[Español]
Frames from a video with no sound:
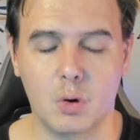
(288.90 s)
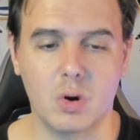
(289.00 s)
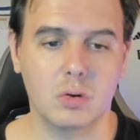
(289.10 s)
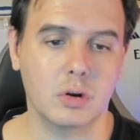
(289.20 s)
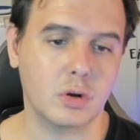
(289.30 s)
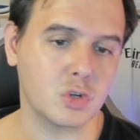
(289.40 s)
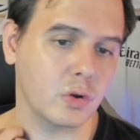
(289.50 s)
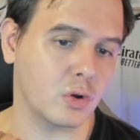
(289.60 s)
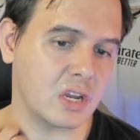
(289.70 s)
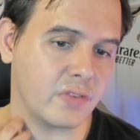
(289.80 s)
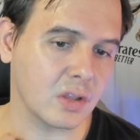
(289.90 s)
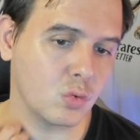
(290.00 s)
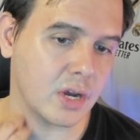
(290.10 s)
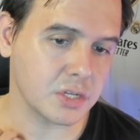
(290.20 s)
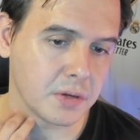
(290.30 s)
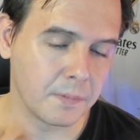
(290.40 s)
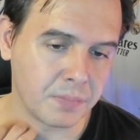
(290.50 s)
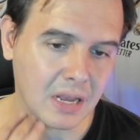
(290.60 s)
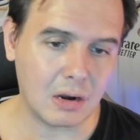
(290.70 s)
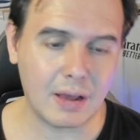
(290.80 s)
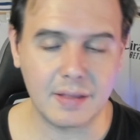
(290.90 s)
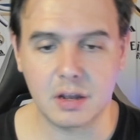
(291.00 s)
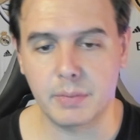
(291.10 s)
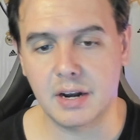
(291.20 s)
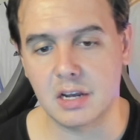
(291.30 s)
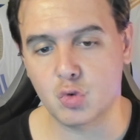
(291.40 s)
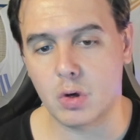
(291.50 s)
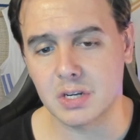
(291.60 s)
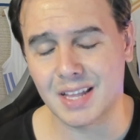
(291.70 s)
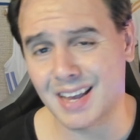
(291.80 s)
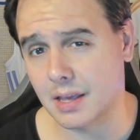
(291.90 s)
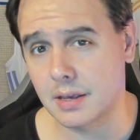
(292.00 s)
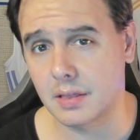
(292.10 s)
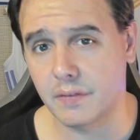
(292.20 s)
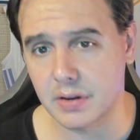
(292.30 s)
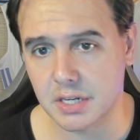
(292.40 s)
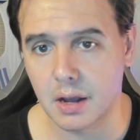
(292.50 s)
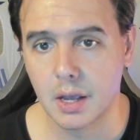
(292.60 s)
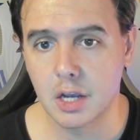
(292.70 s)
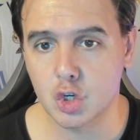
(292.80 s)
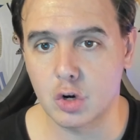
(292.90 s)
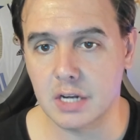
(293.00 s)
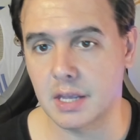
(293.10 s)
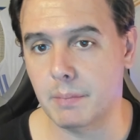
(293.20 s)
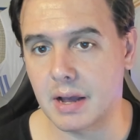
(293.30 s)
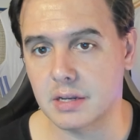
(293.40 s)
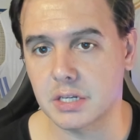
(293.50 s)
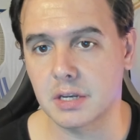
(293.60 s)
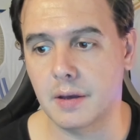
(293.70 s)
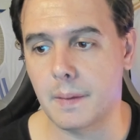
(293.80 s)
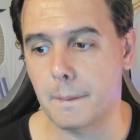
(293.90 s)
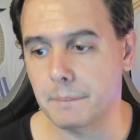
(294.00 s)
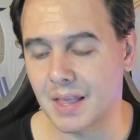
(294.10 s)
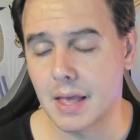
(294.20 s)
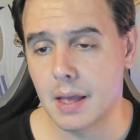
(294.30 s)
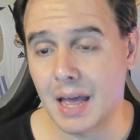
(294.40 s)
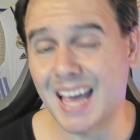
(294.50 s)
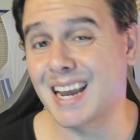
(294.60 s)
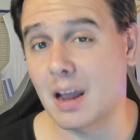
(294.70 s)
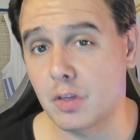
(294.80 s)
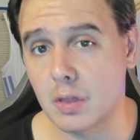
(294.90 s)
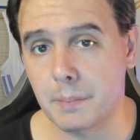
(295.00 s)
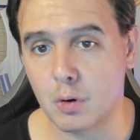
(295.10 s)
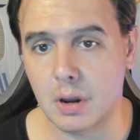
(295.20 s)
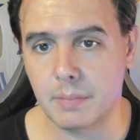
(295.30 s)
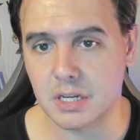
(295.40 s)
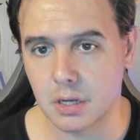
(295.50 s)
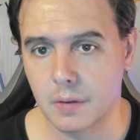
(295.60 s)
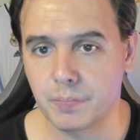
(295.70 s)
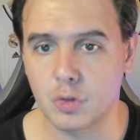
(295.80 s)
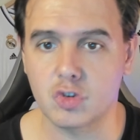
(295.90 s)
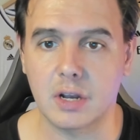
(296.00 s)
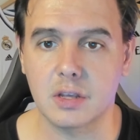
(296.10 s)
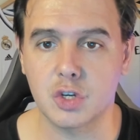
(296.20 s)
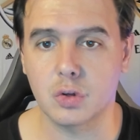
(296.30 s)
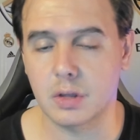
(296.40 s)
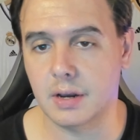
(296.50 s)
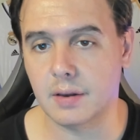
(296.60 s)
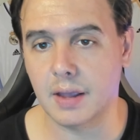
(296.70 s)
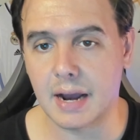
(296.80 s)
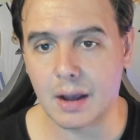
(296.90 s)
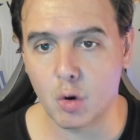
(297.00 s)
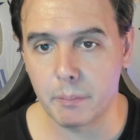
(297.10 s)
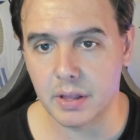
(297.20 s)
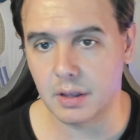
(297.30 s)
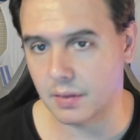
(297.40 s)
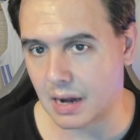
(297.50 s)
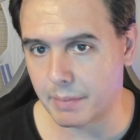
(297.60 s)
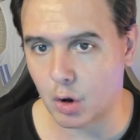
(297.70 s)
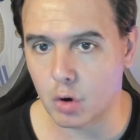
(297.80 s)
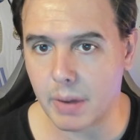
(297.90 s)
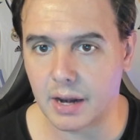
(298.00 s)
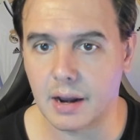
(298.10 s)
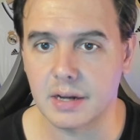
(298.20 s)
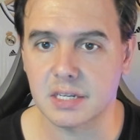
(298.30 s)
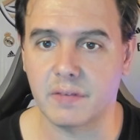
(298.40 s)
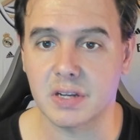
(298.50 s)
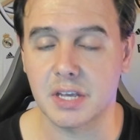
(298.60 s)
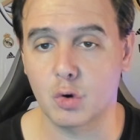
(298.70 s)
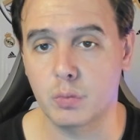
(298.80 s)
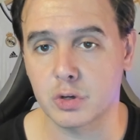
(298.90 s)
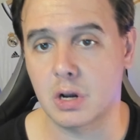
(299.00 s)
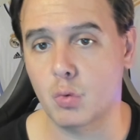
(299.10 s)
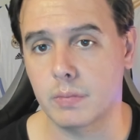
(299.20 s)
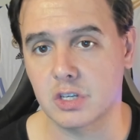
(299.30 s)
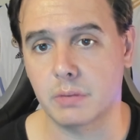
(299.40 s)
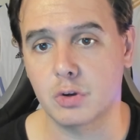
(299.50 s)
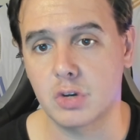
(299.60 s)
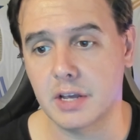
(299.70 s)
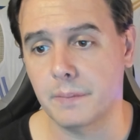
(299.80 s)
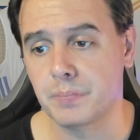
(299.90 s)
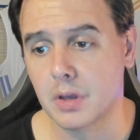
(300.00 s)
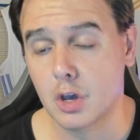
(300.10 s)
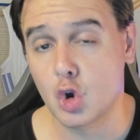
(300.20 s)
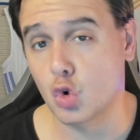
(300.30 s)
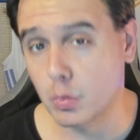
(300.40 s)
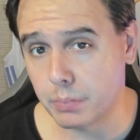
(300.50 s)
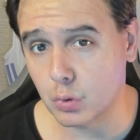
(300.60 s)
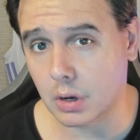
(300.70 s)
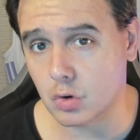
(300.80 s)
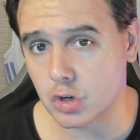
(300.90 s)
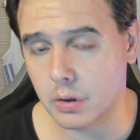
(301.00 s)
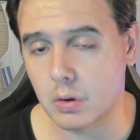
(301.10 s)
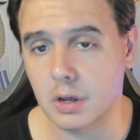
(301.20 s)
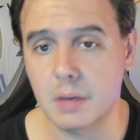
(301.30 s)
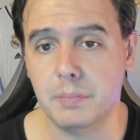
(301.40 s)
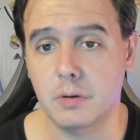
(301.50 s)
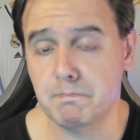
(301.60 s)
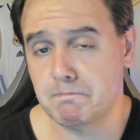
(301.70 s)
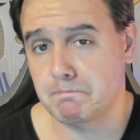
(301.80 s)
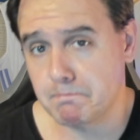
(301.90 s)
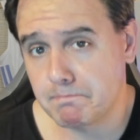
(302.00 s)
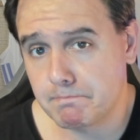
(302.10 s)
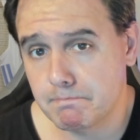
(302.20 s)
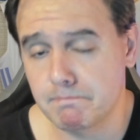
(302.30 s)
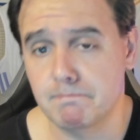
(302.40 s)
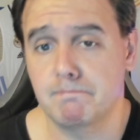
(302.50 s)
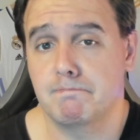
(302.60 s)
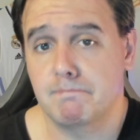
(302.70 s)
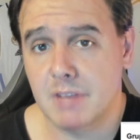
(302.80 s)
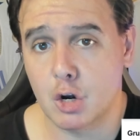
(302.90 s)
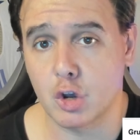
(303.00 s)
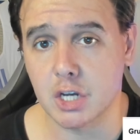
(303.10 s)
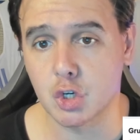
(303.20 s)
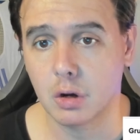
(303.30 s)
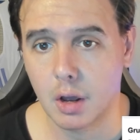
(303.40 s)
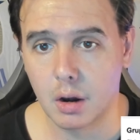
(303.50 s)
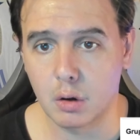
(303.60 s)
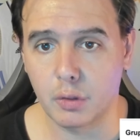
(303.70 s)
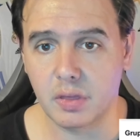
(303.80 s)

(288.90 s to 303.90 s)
bueno, creo que sobre todo las facturas a la hora de terminar las jugadas de ataque y en defensa son las que más eh, generación de problemas nos han hecho tener de cara a competir de la mejor manera en esta fase de grupos de la Women's Champions League. Un punto ha conseguido el equipo, creo que eso lo dice